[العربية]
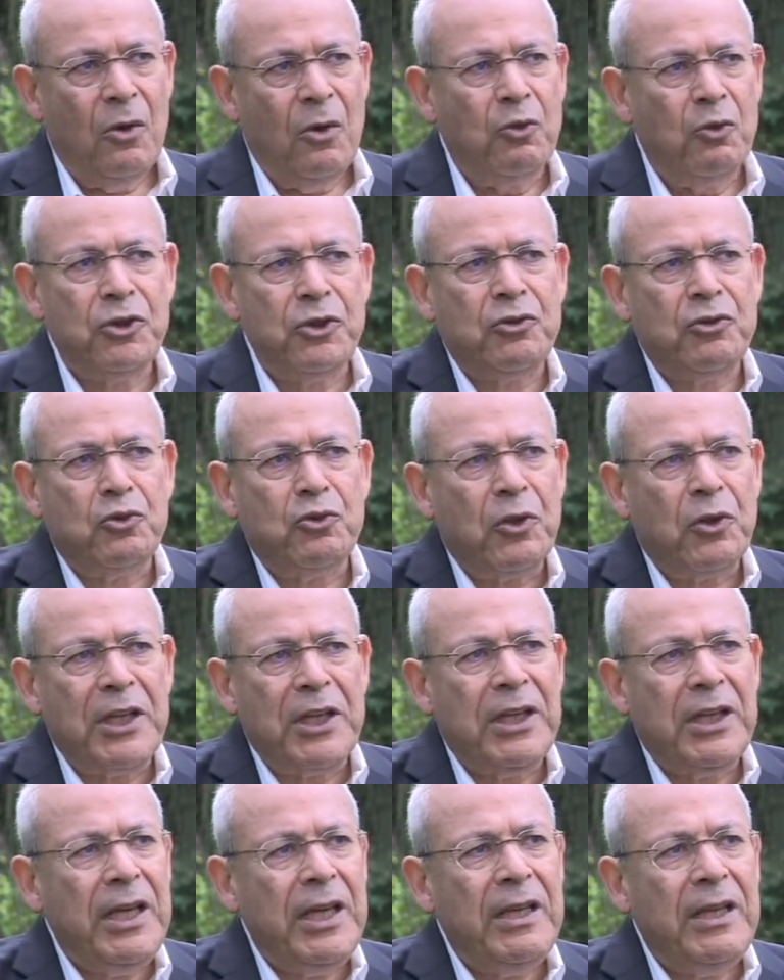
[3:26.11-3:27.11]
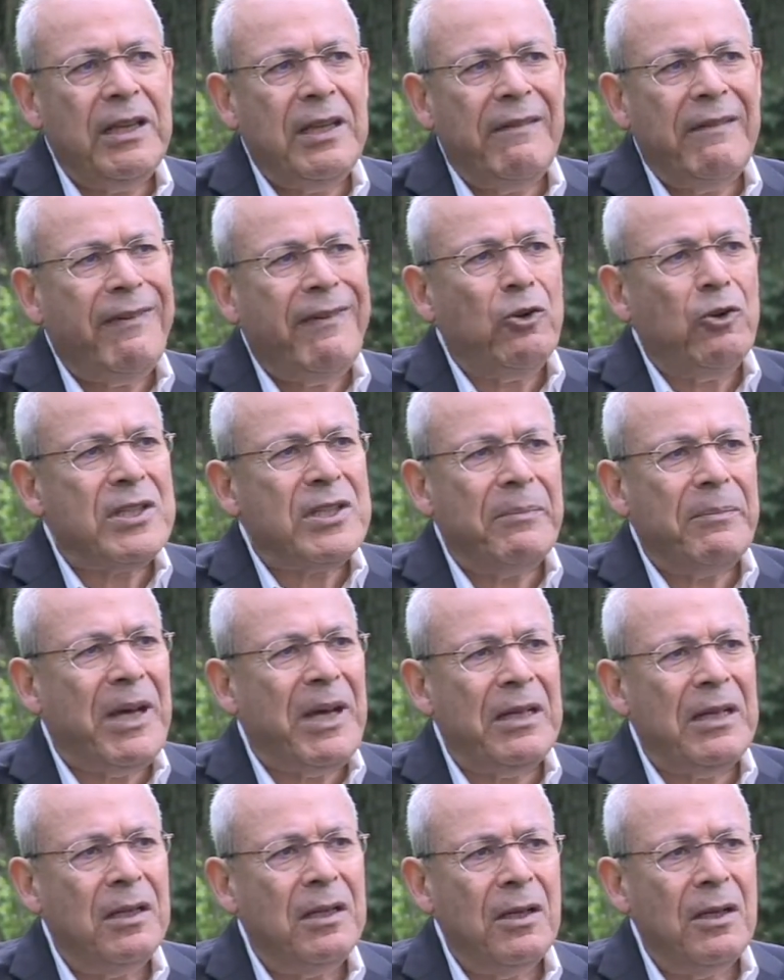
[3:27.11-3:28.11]
والسوريين دفعوا
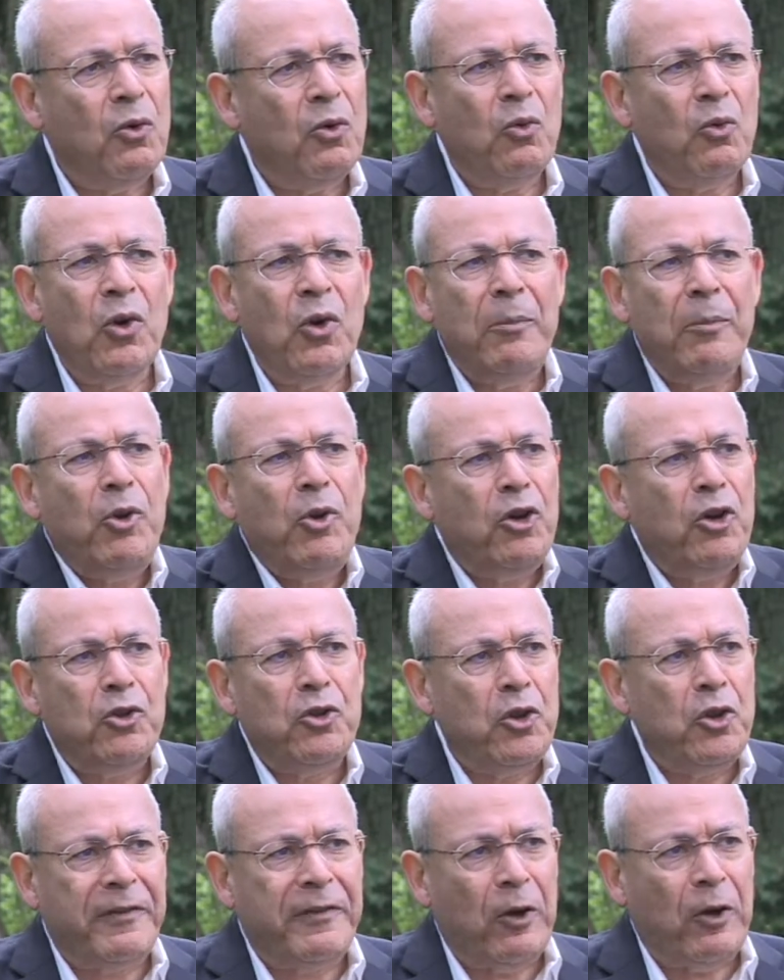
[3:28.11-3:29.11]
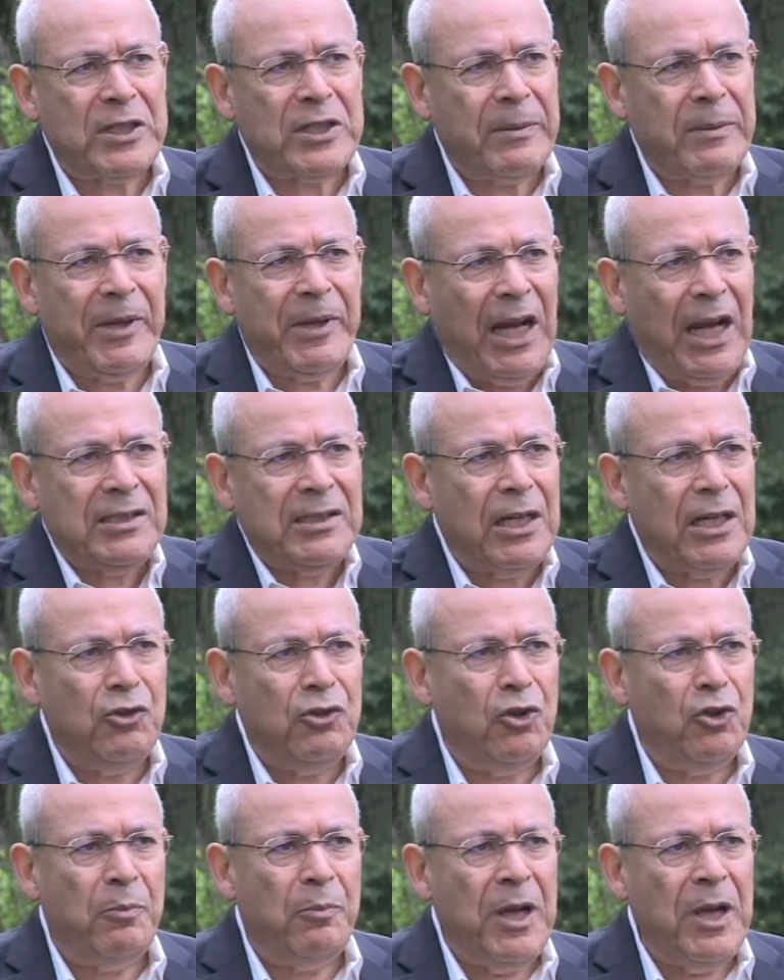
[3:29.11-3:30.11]
ثمن وقبلوا انه يدفعوا الثمن حتى
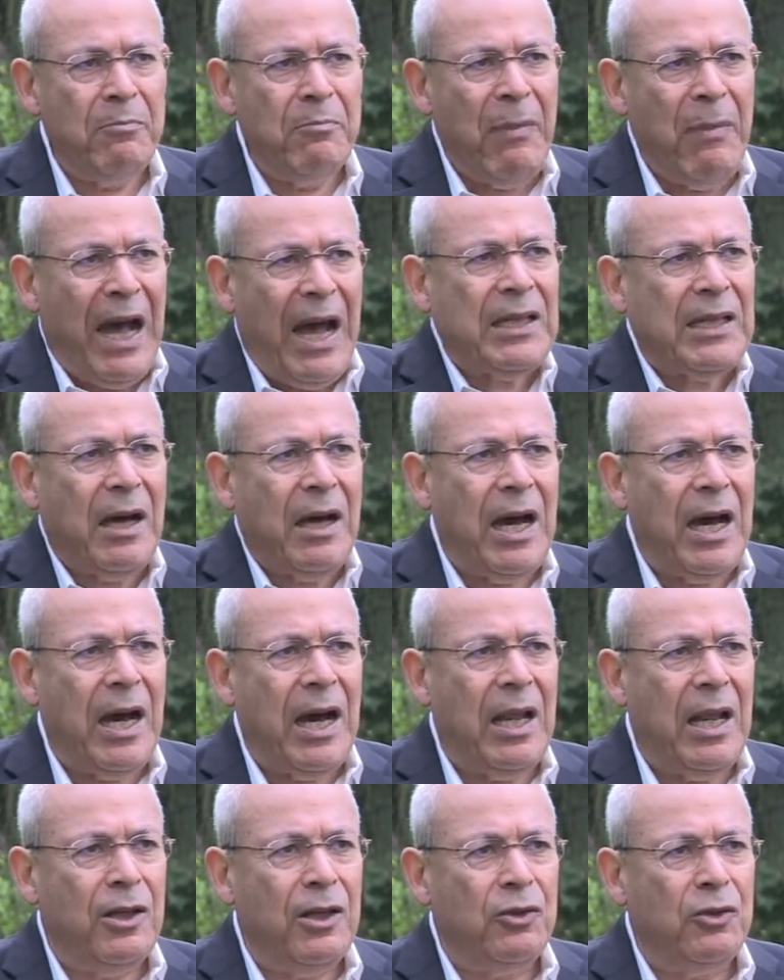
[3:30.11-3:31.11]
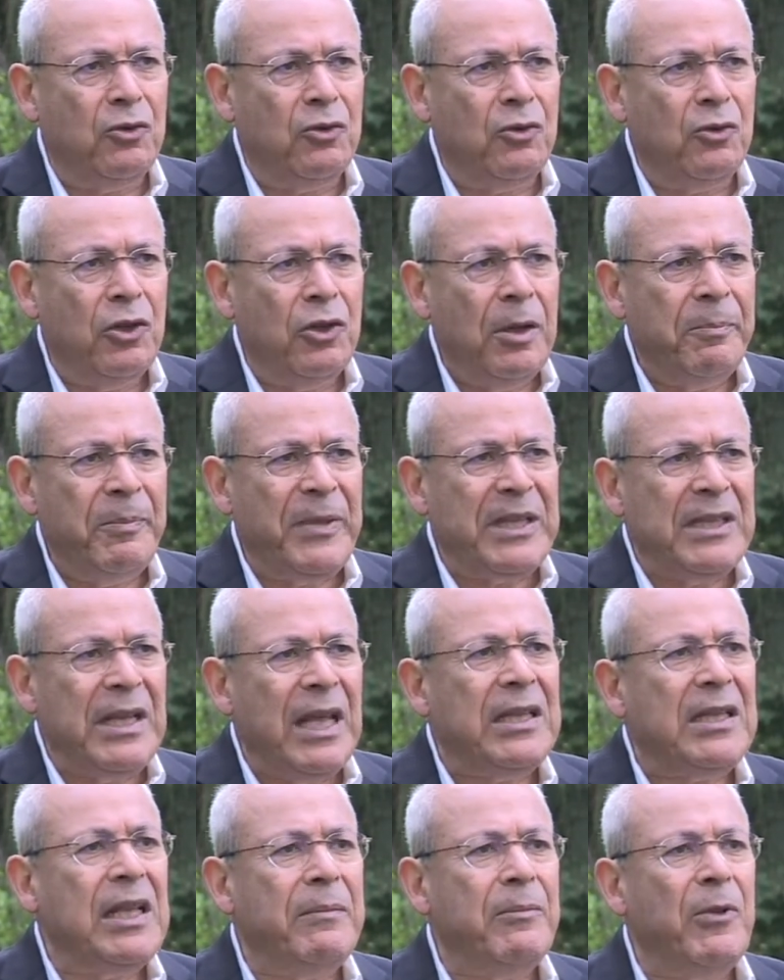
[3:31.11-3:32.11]
اليوم ما حدا قال انه
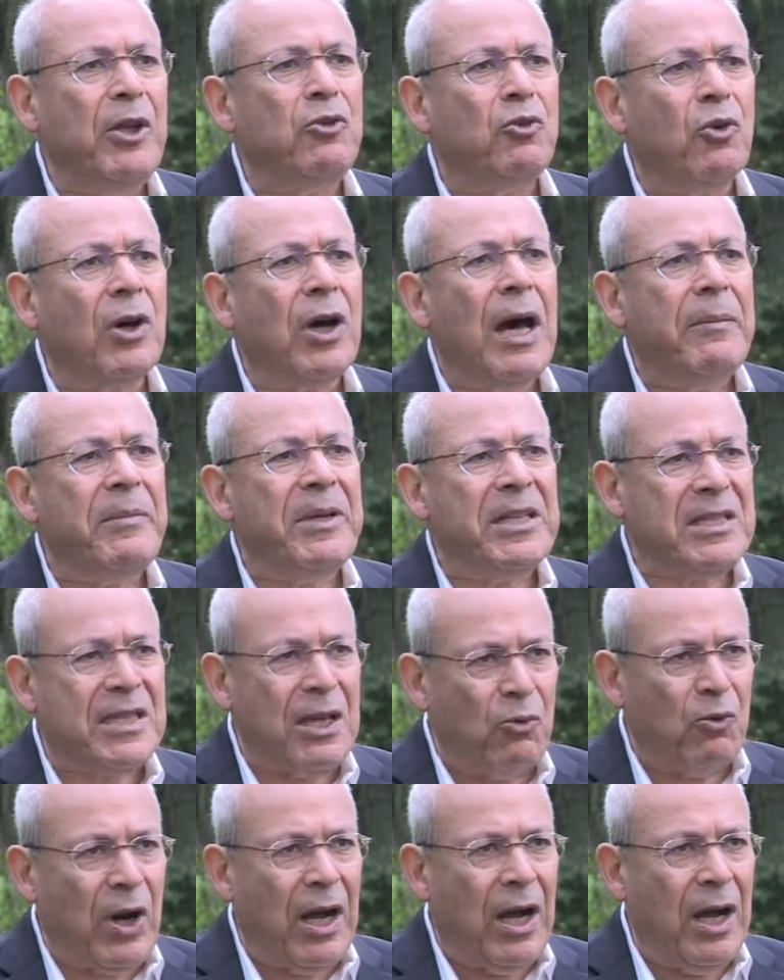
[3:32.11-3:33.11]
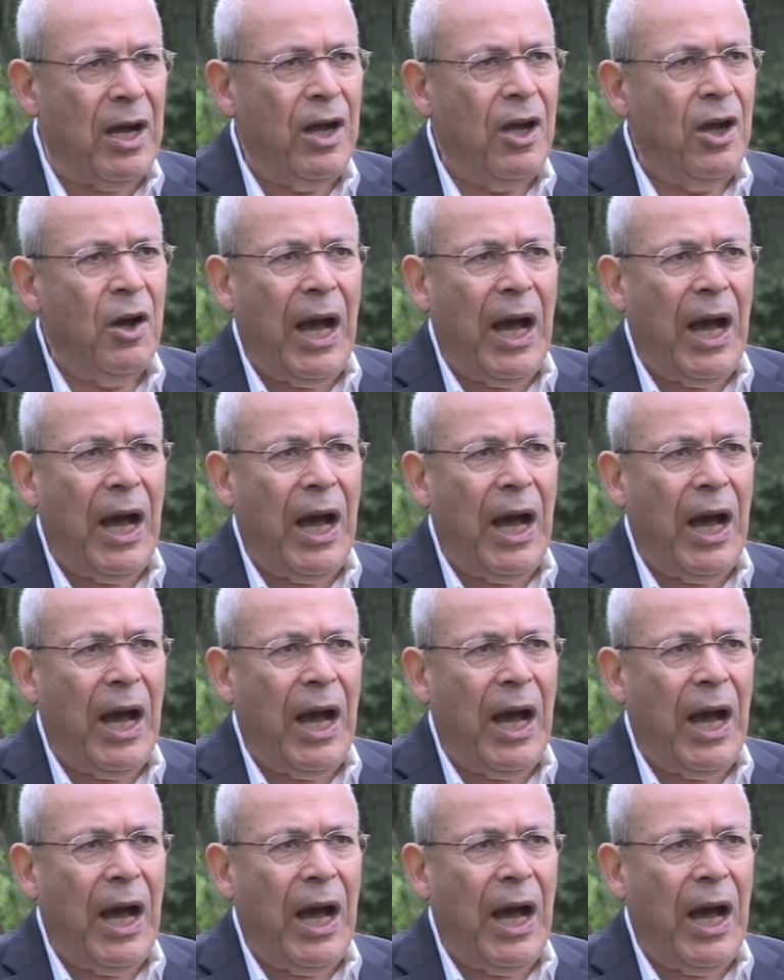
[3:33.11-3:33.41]
متندم انه قامت ثوره